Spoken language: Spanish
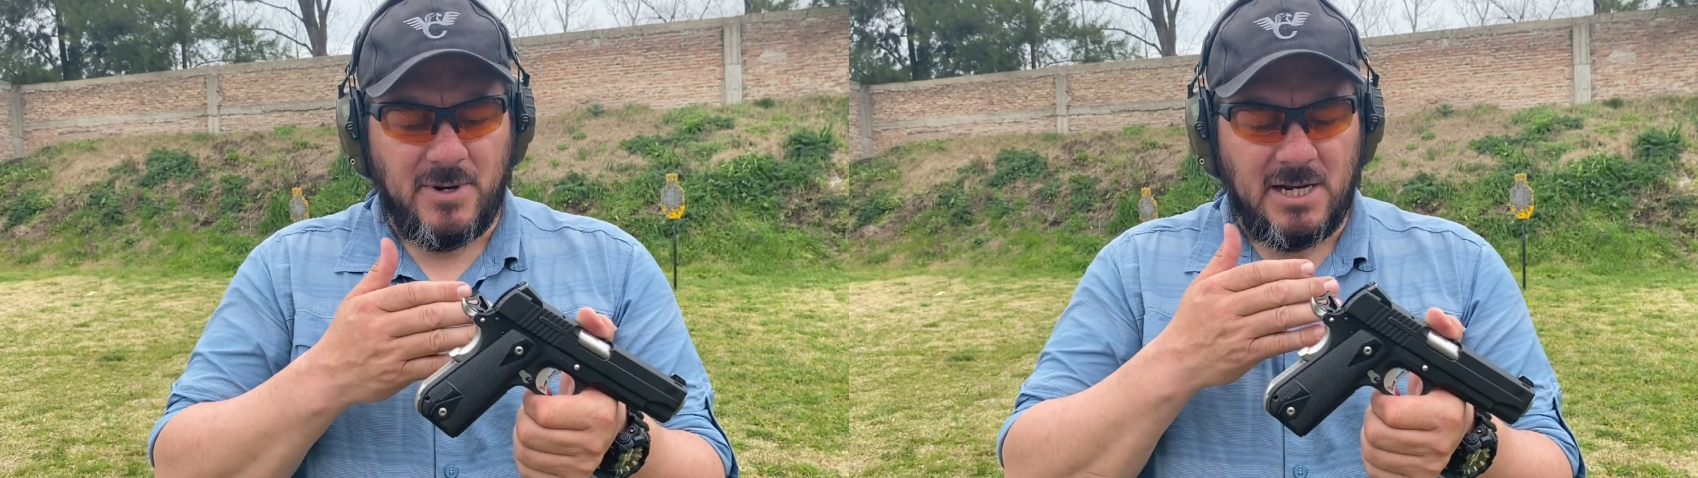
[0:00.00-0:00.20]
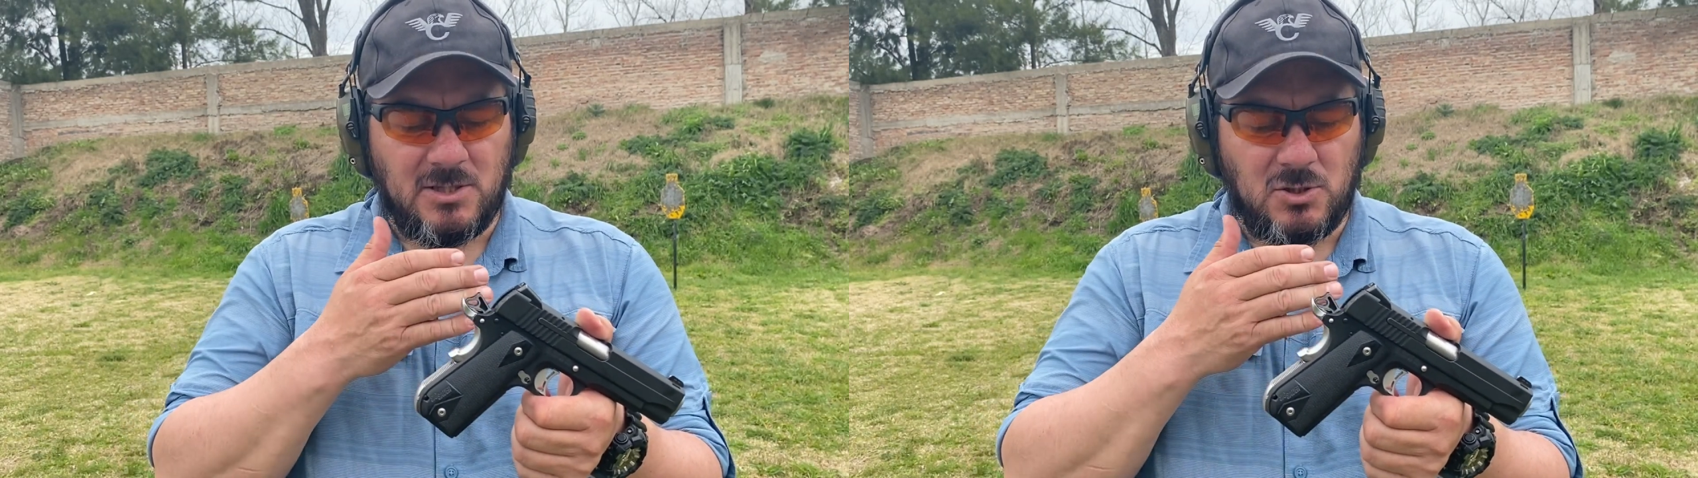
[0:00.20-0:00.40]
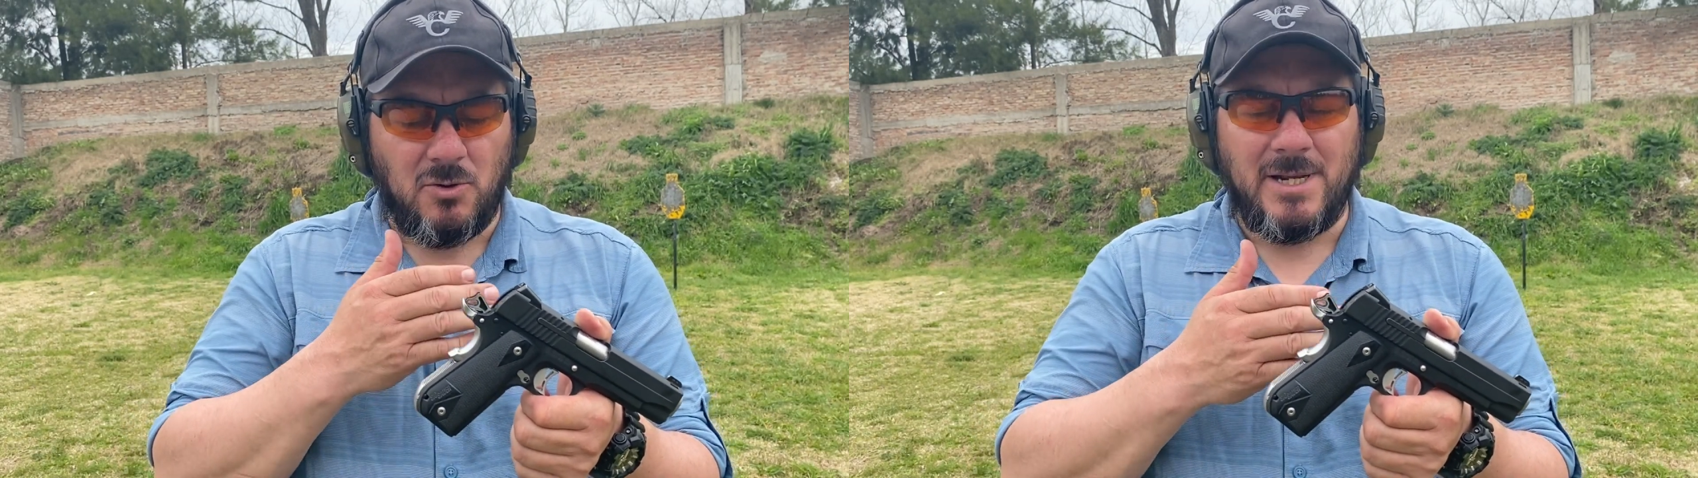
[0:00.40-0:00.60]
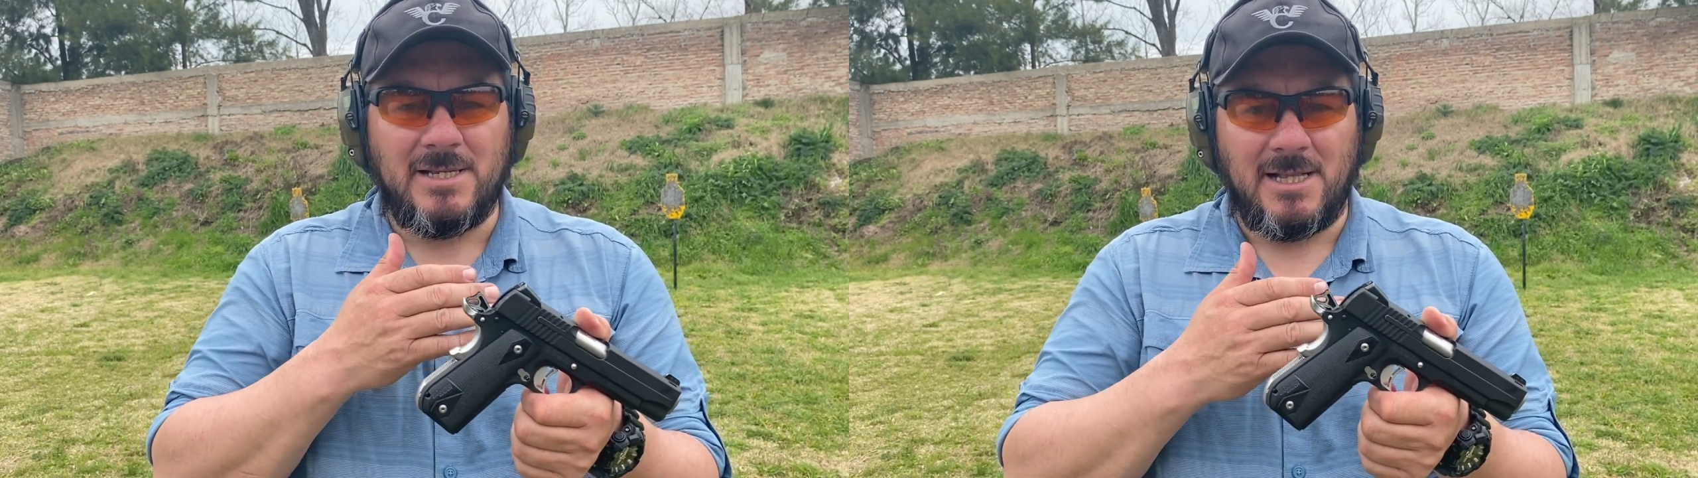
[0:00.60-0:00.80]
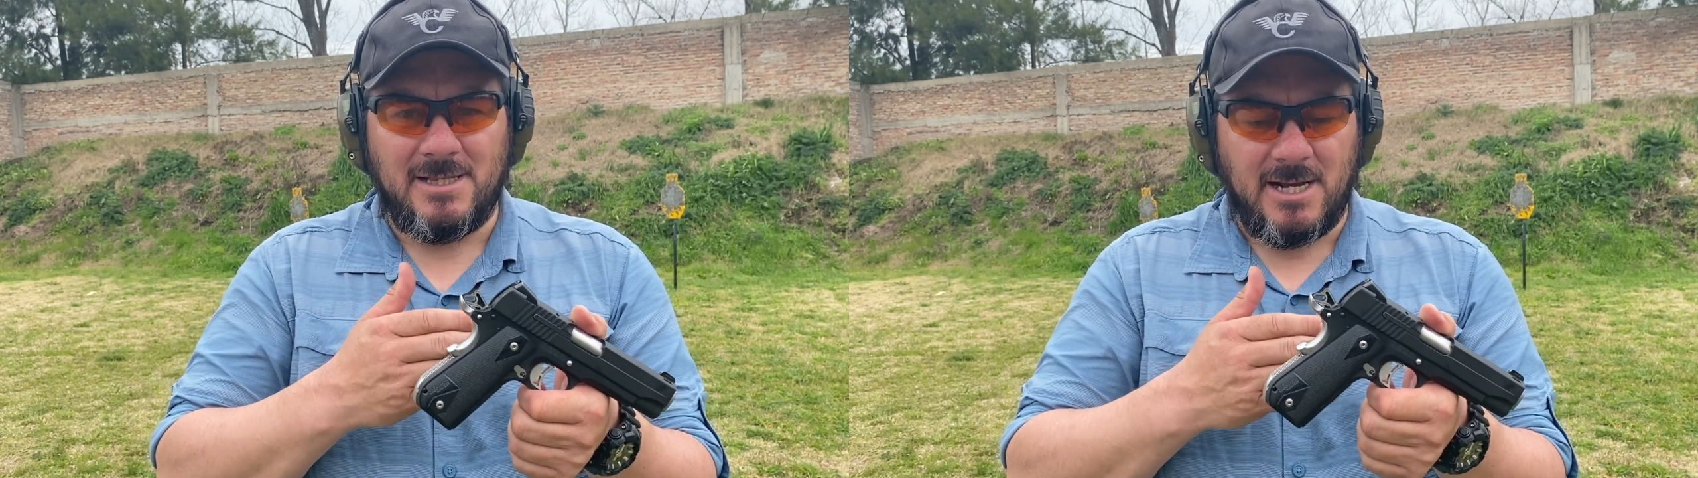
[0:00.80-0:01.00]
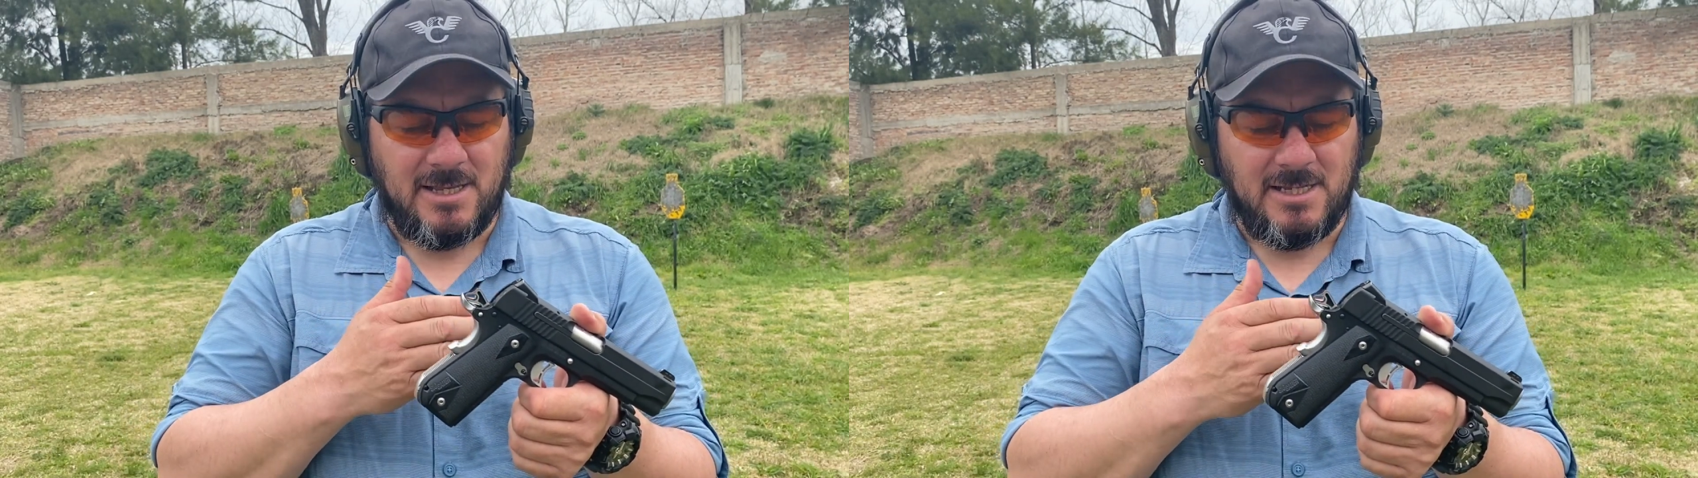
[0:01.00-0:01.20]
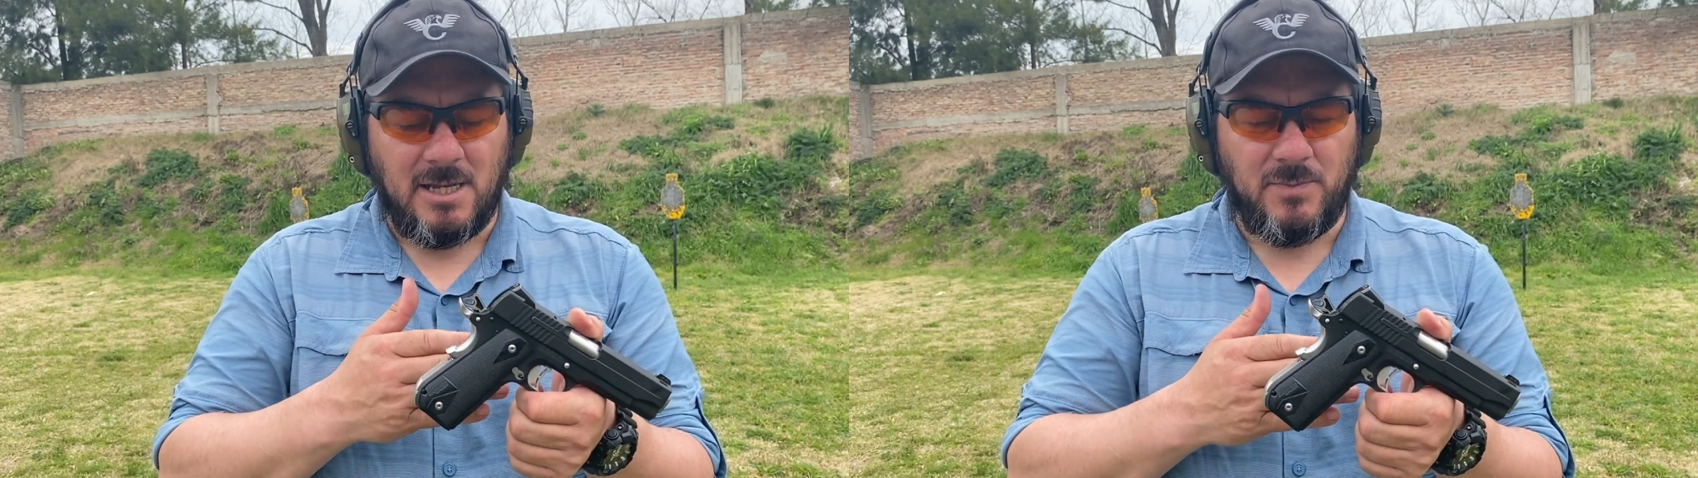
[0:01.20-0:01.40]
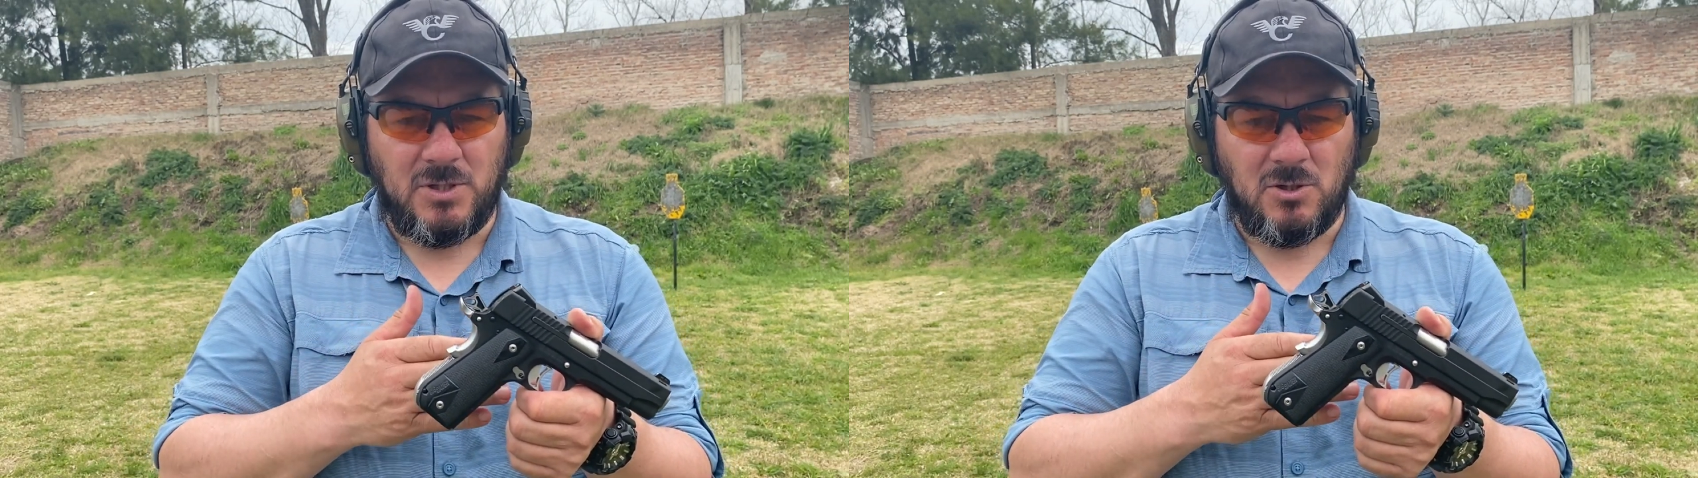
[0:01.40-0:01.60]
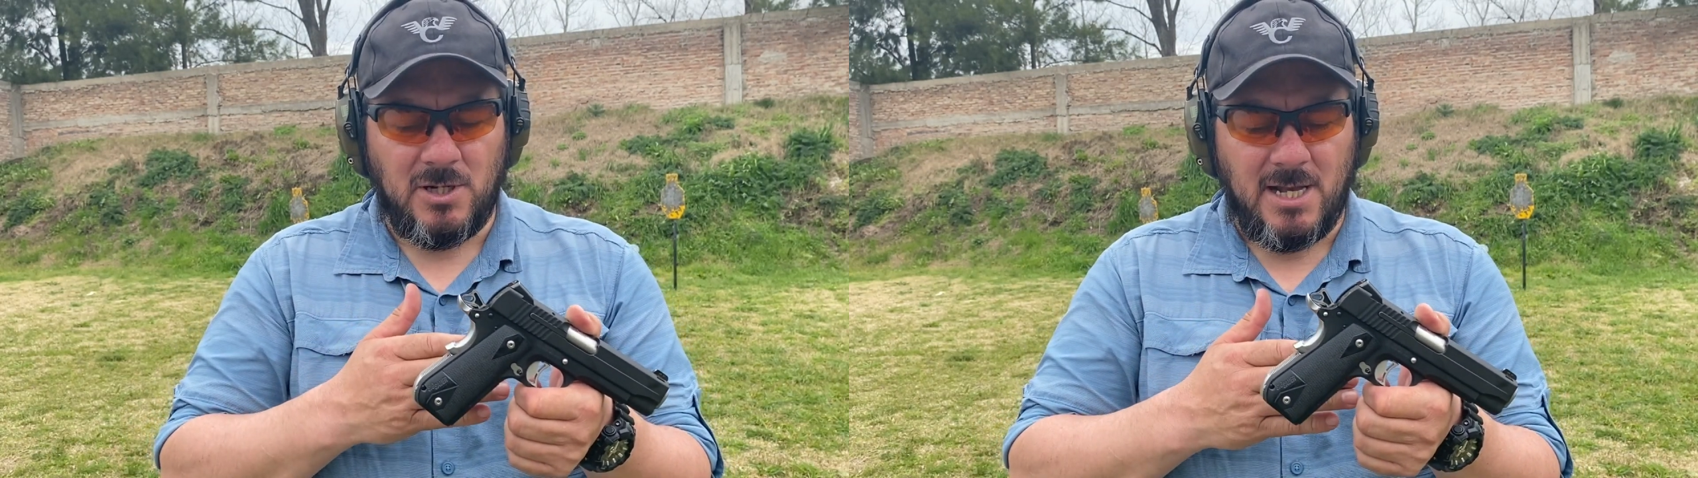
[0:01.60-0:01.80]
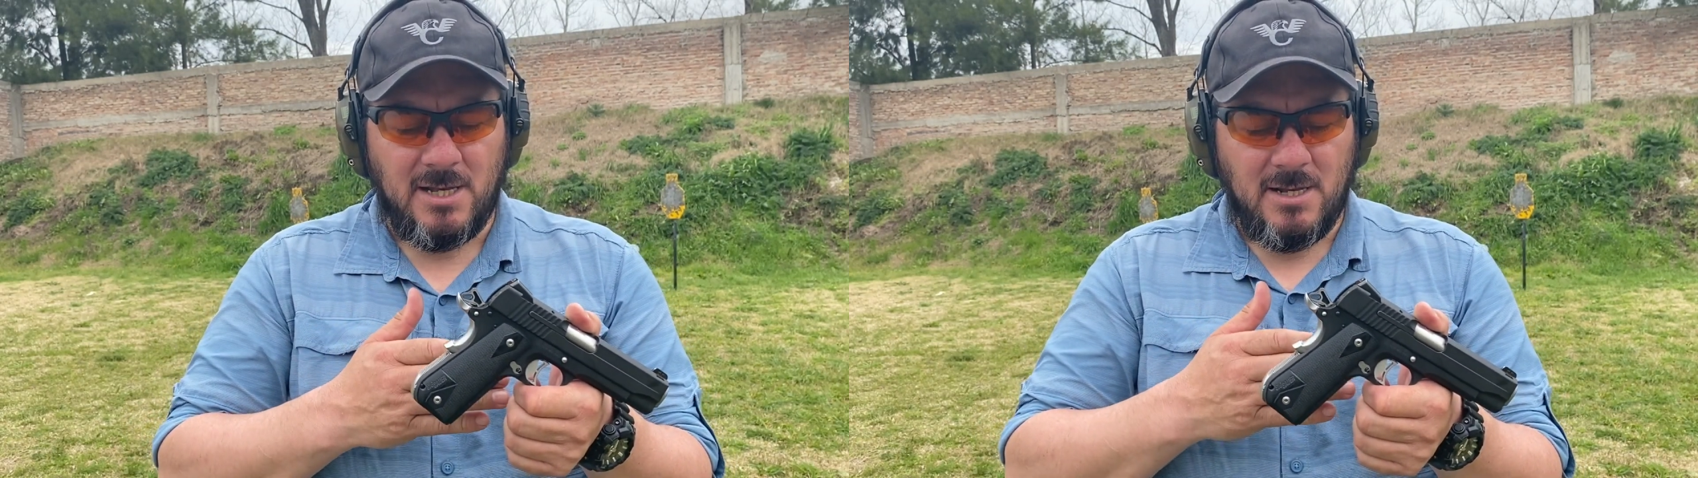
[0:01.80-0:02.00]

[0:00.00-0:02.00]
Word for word: para sobresaltar de esta pistola